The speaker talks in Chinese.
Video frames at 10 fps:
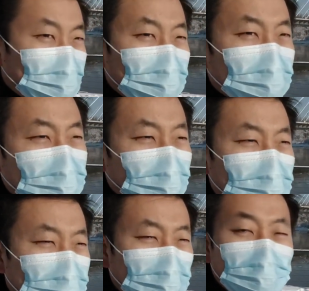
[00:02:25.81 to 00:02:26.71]
隔了挺长
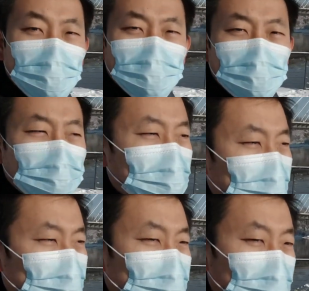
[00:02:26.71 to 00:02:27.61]
时间，也不是每
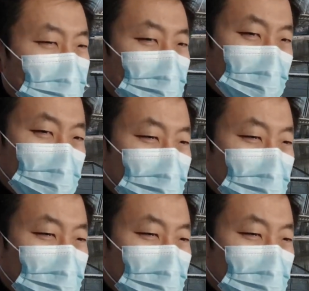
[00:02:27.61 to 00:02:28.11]
年都有的。